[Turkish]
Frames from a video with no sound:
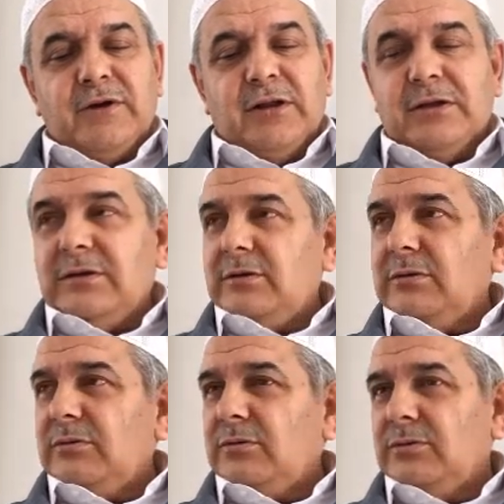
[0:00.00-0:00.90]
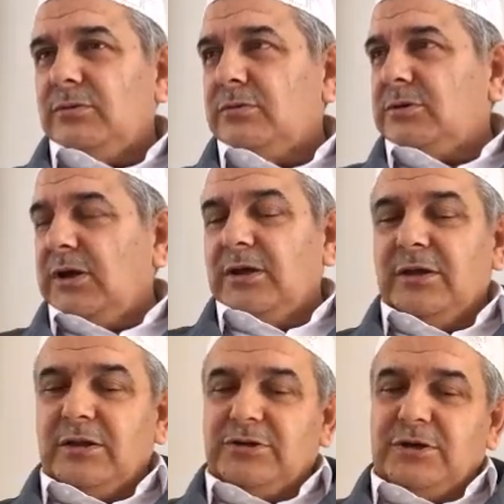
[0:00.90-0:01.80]
kaldı. Onu tay
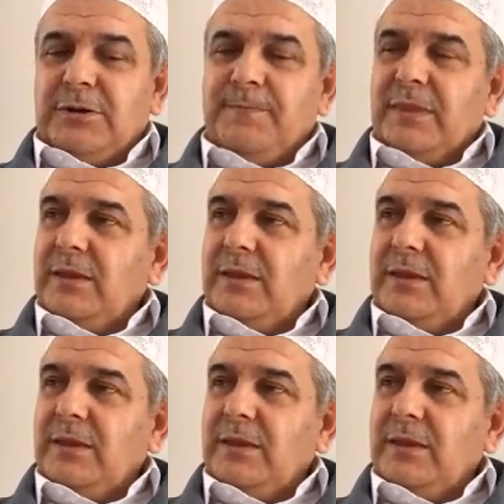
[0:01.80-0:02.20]
edeceğim.